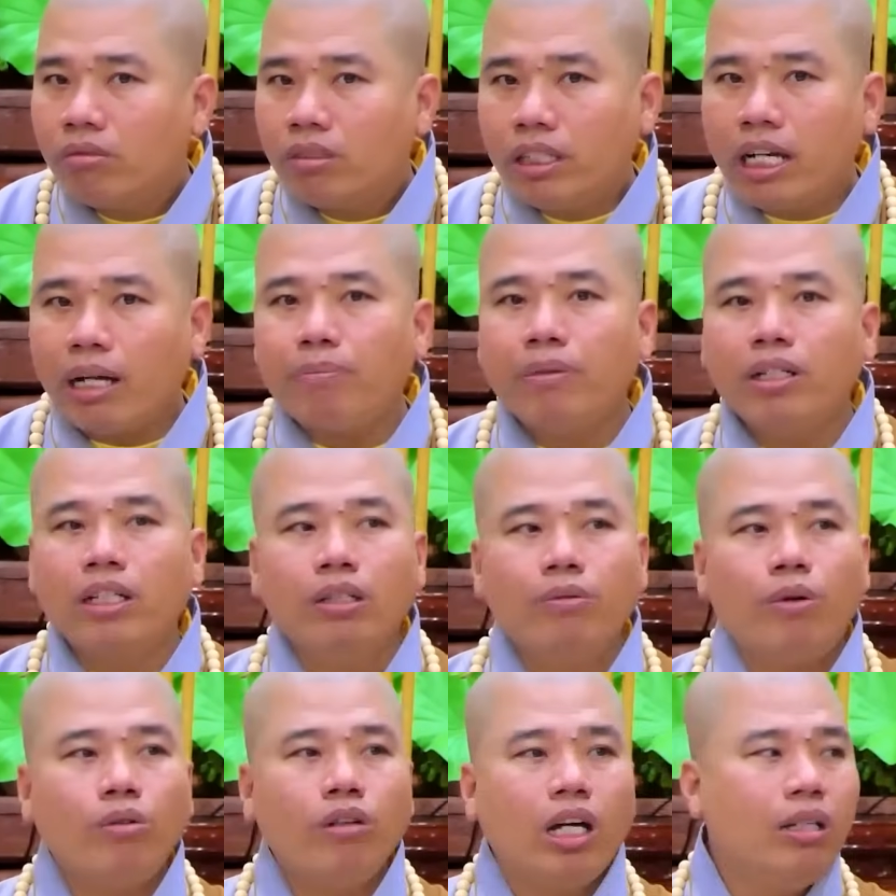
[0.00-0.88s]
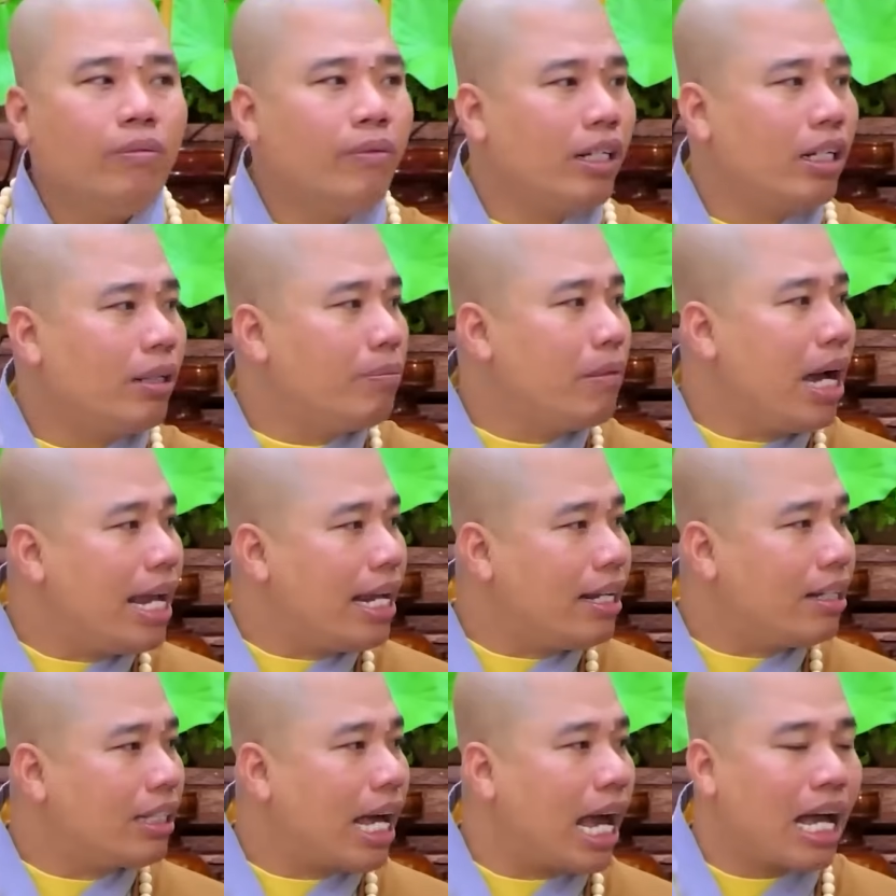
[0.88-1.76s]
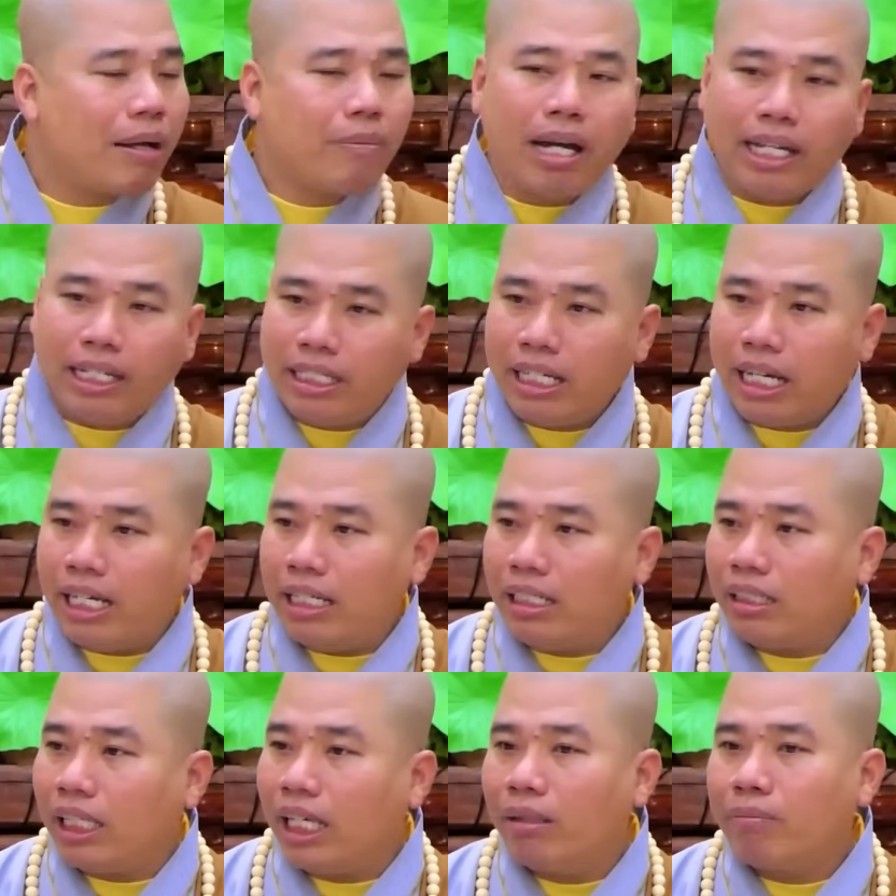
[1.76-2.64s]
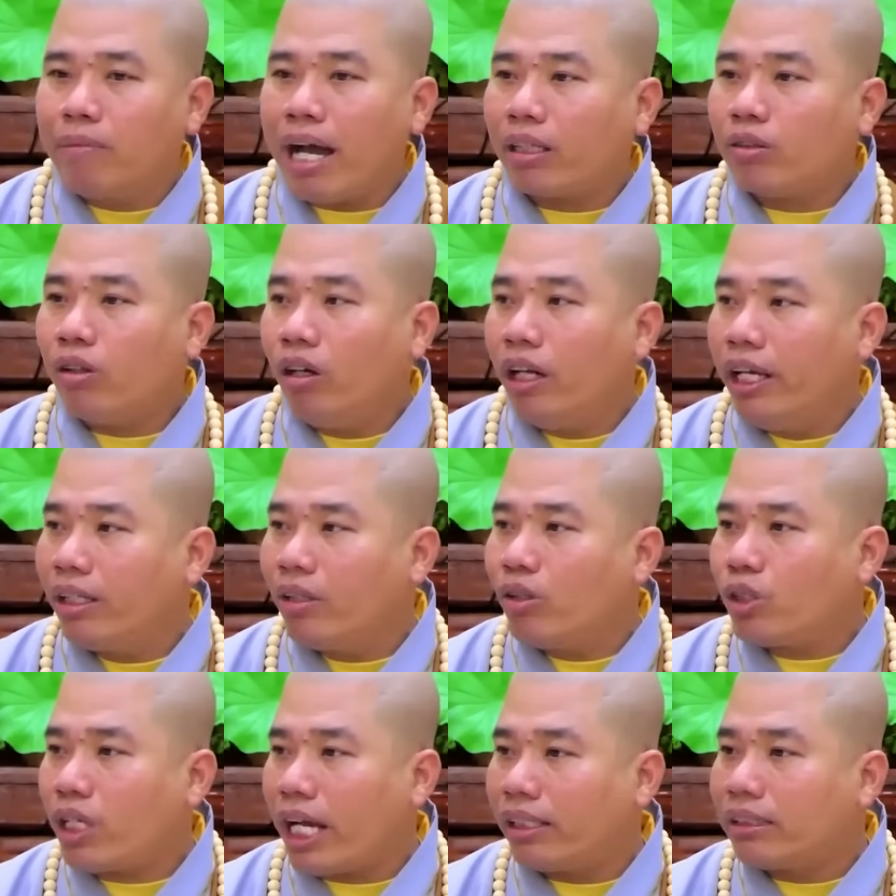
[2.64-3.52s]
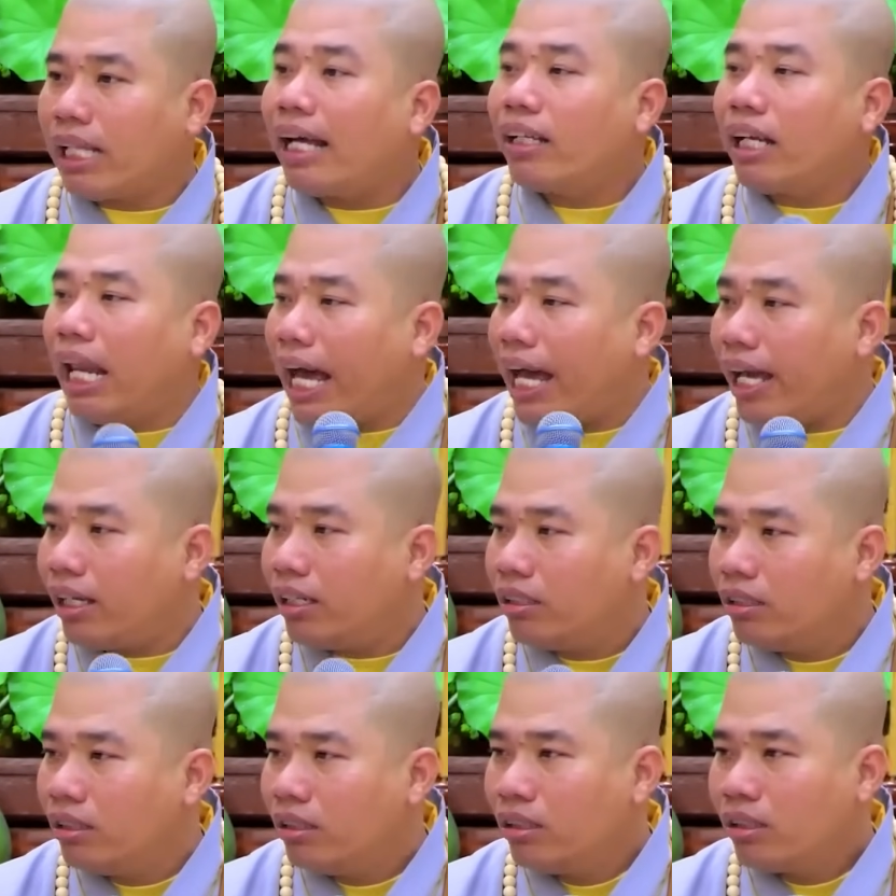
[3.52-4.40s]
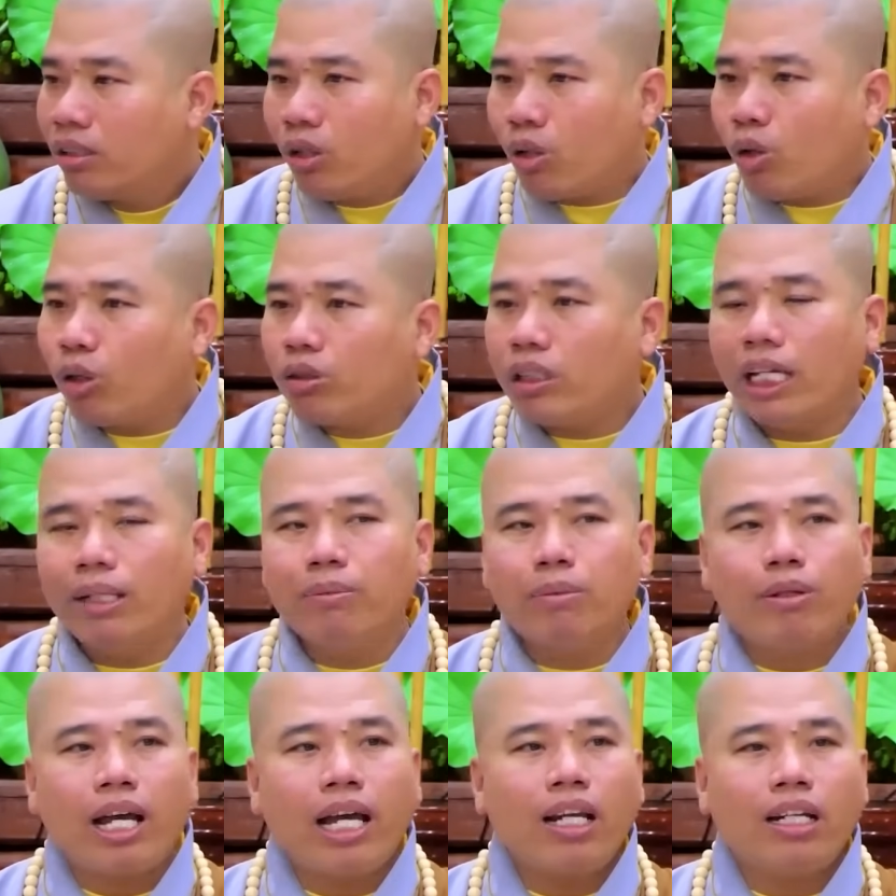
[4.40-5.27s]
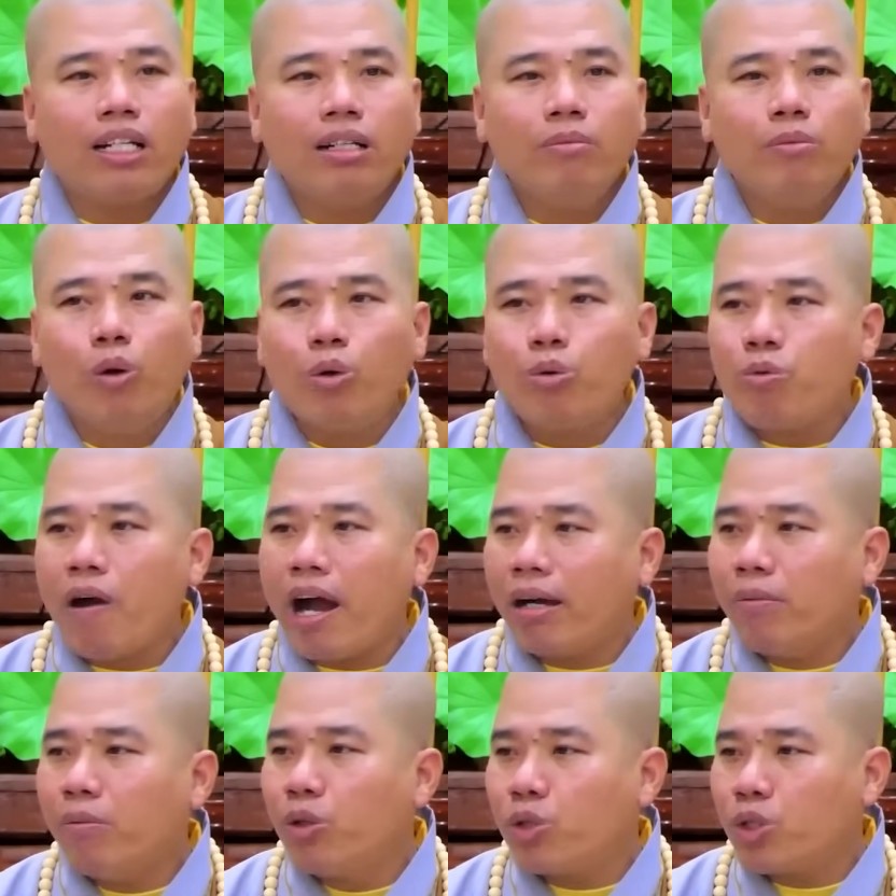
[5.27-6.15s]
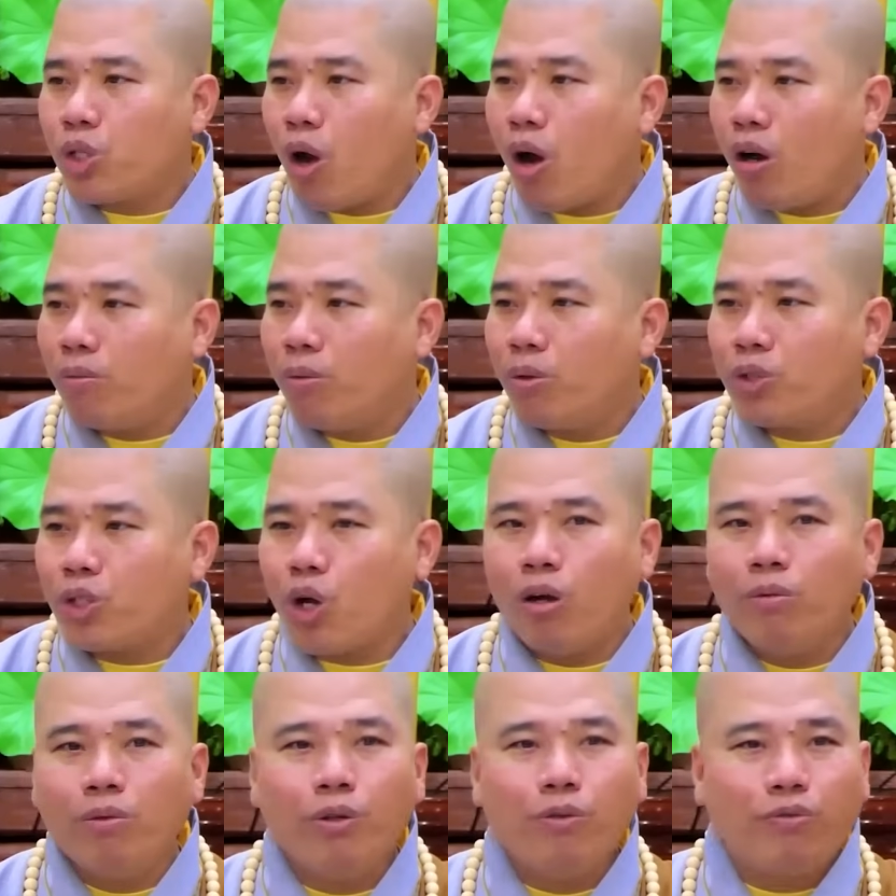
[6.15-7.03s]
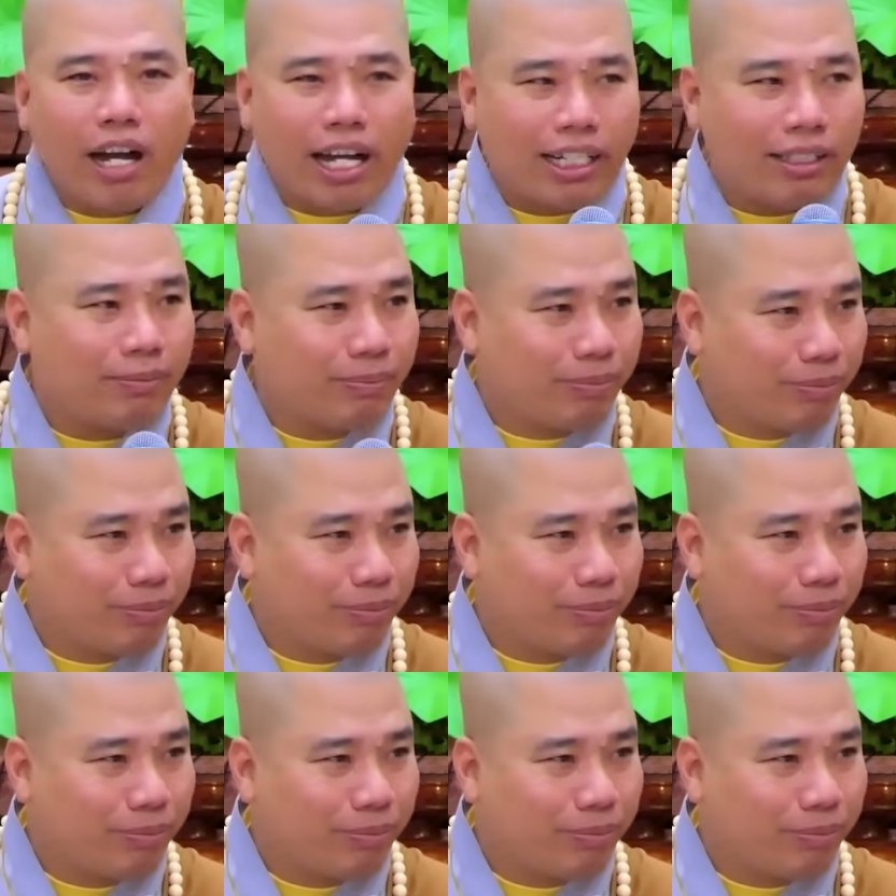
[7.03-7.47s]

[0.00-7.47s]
Gặp một người phụ nữ mà nó bê tha bày hay tiền bạc nó liền, nó xài tá lạ. Nó có tiền một cái là nó mua phấn, mua son, mua son, mua phấn.